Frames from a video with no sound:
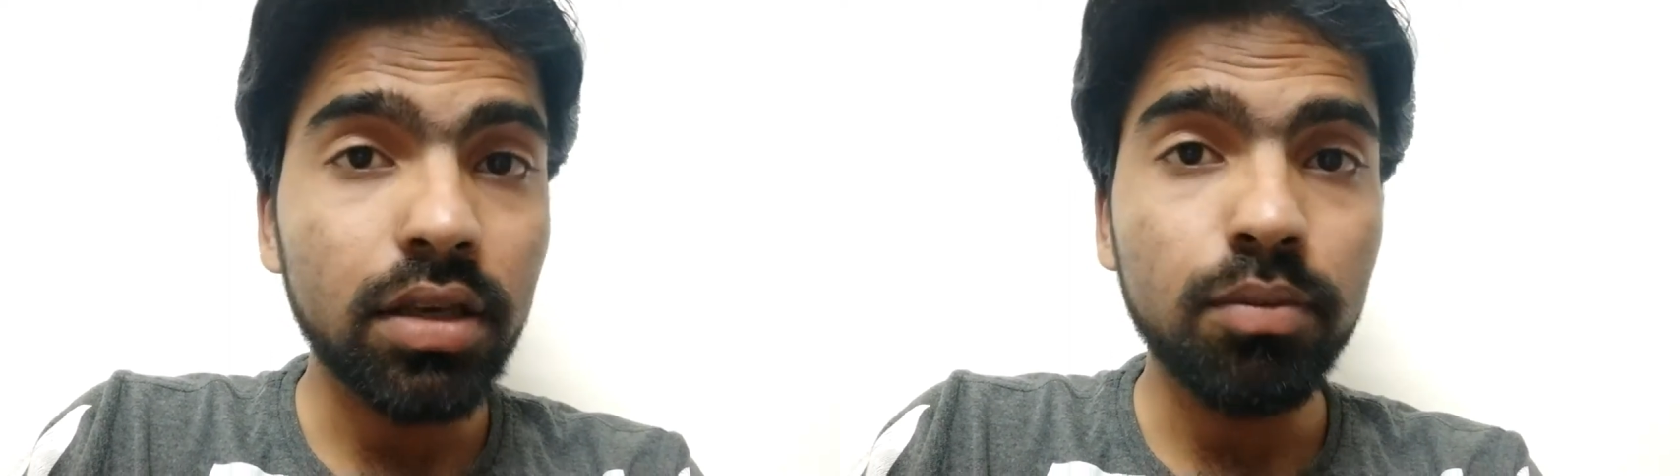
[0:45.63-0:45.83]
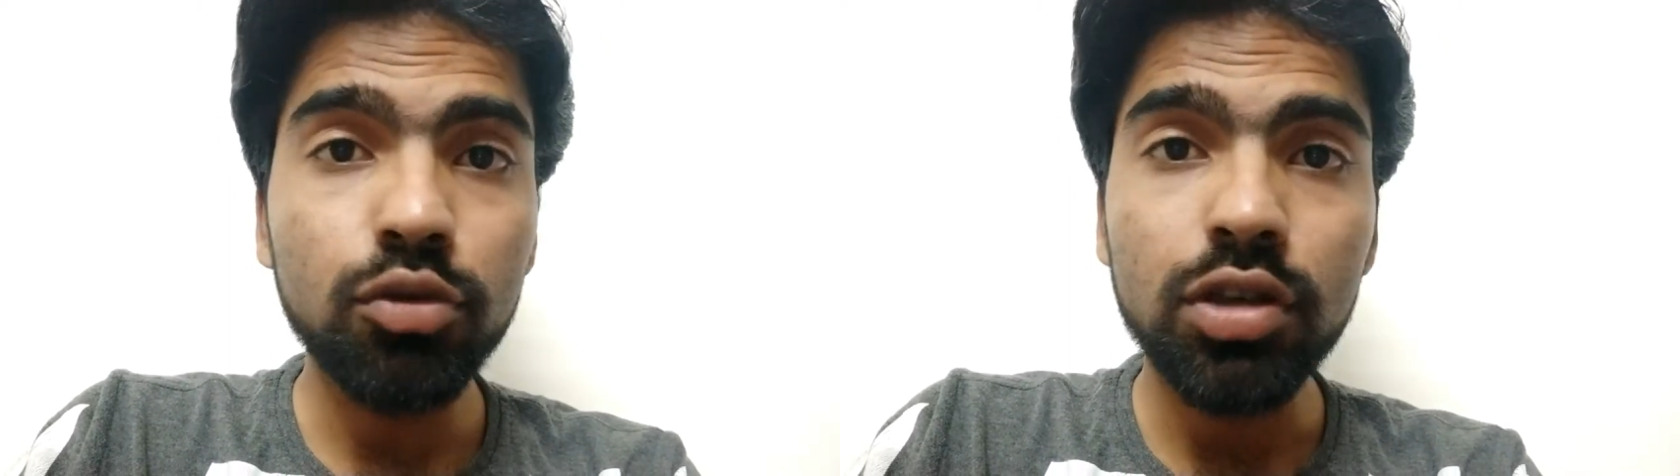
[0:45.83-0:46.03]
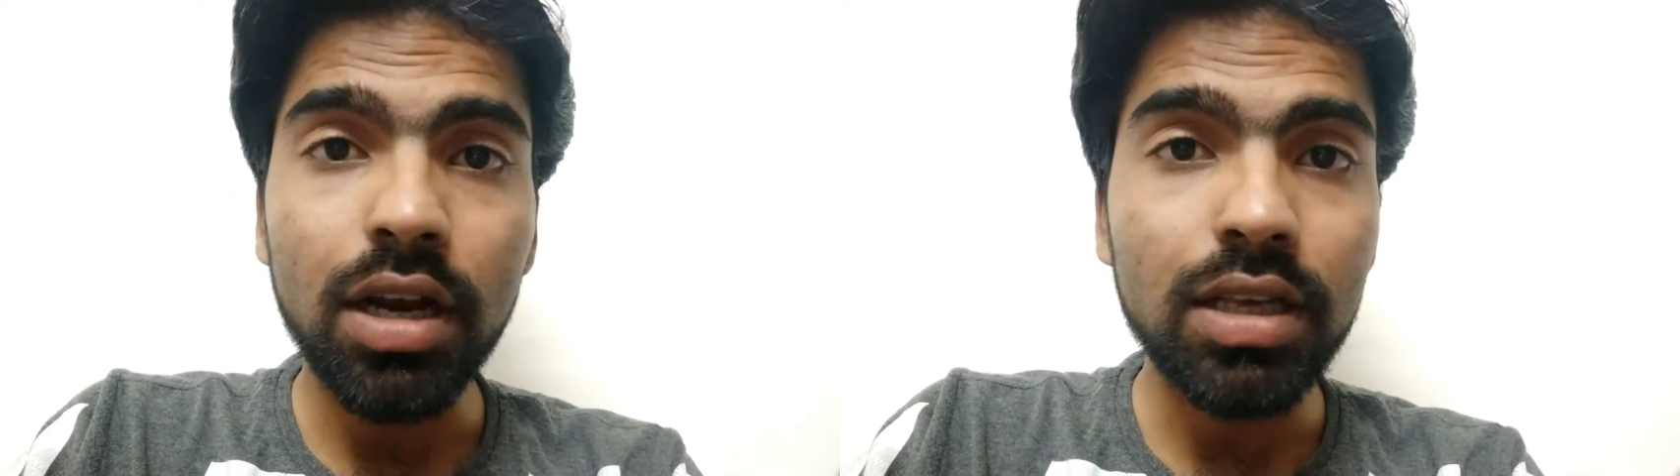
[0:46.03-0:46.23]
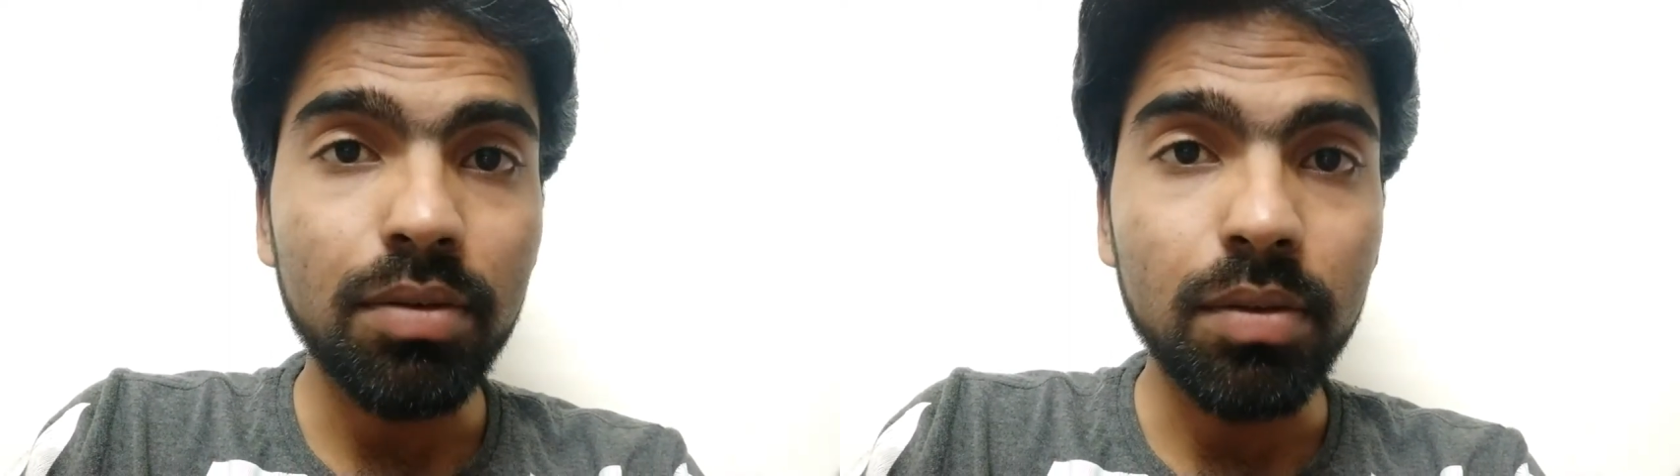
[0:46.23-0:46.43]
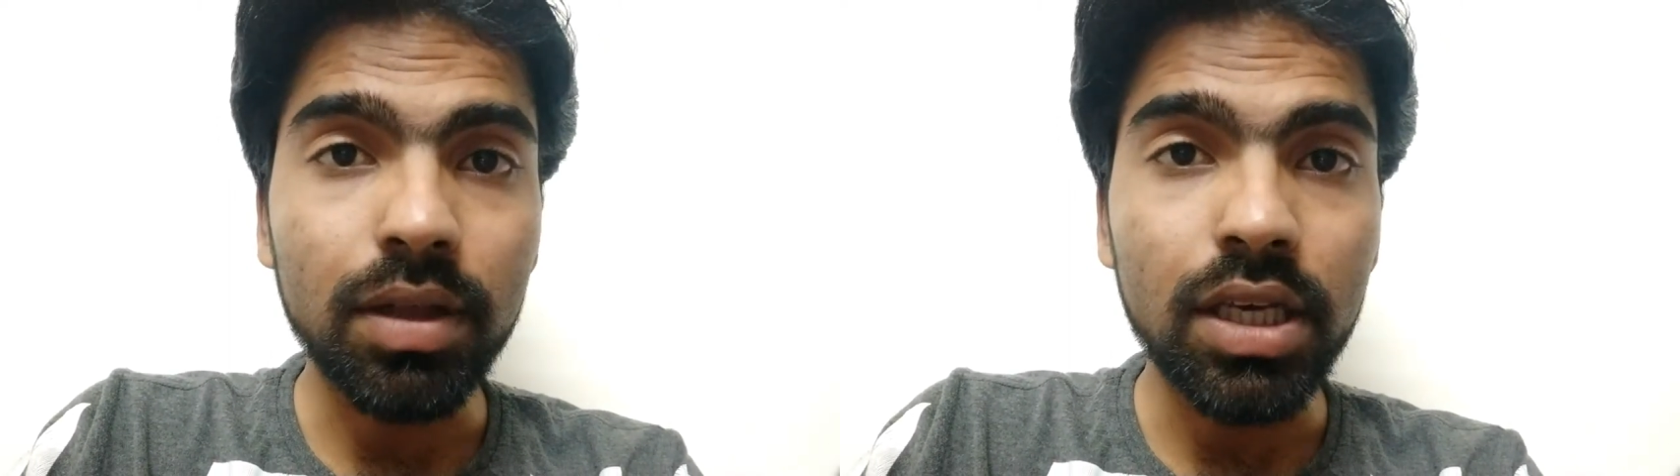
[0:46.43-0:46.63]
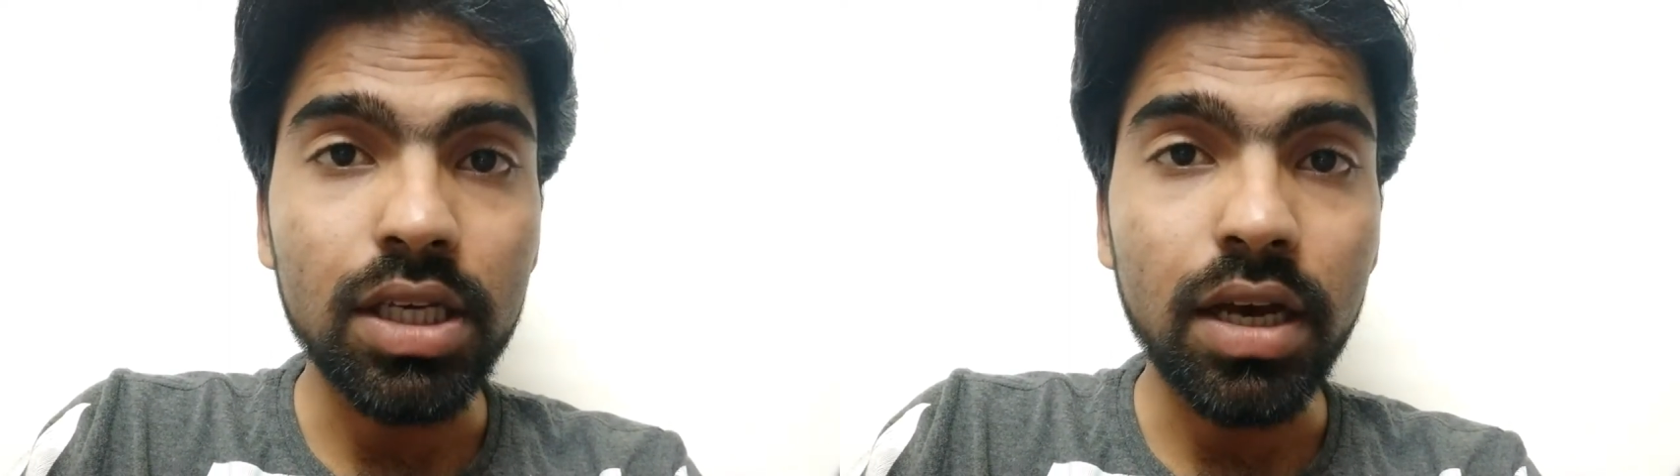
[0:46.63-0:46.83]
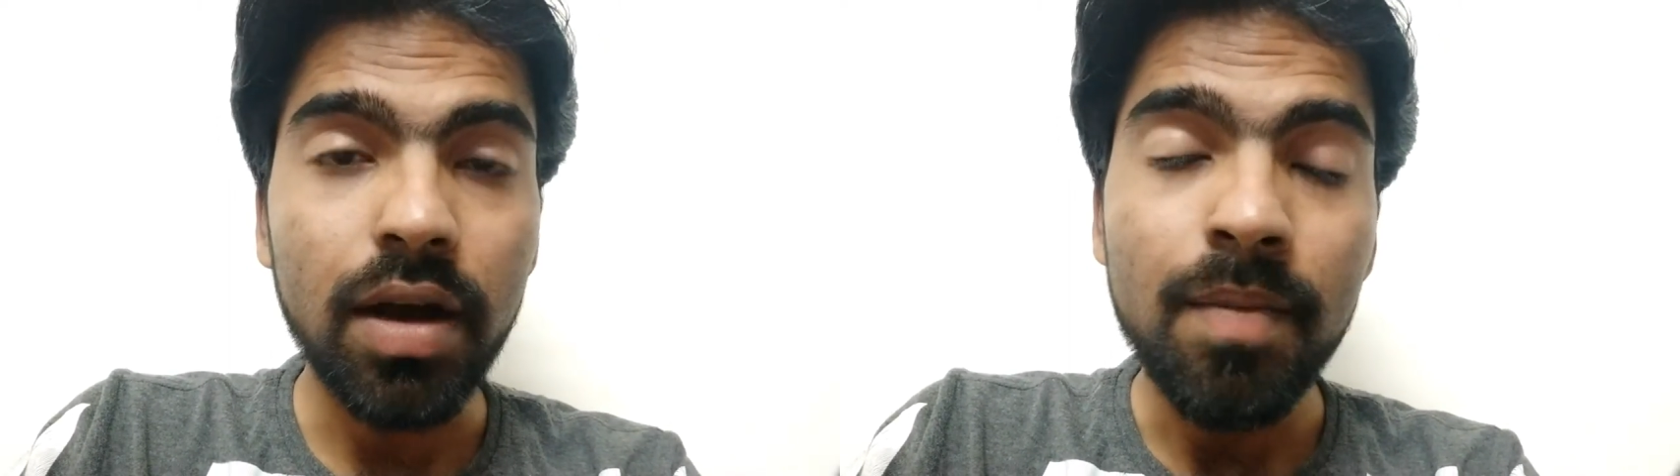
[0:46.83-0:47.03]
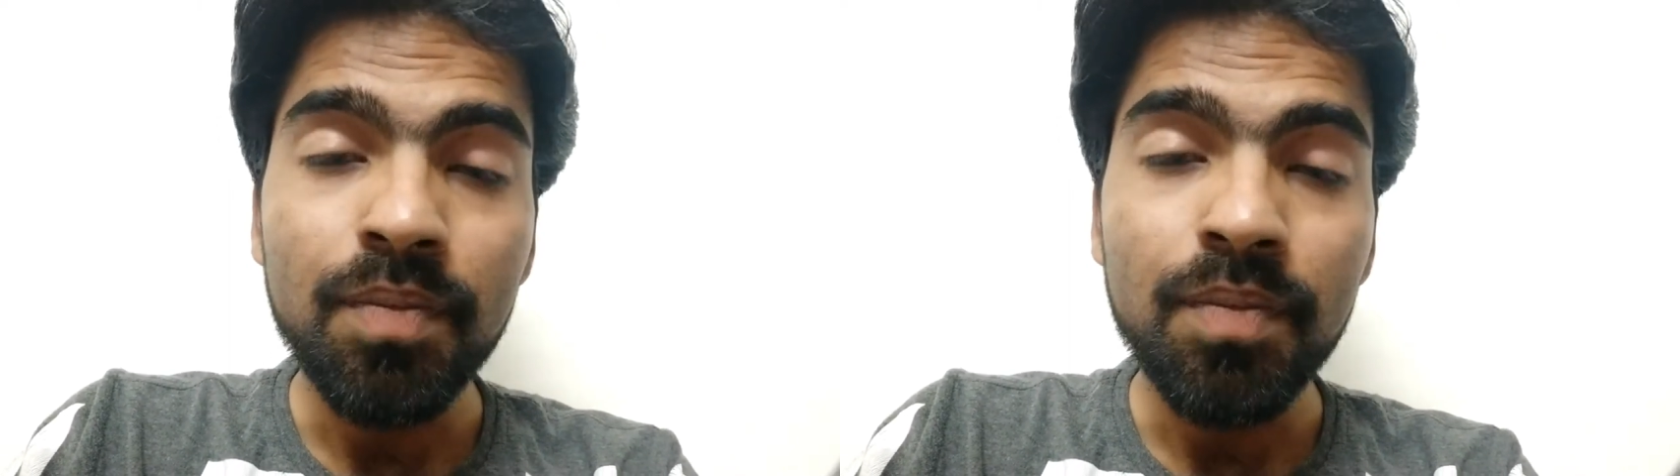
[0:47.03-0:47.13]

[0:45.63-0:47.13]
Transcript: स्किप तो जरा सा भी मत कीजिएगा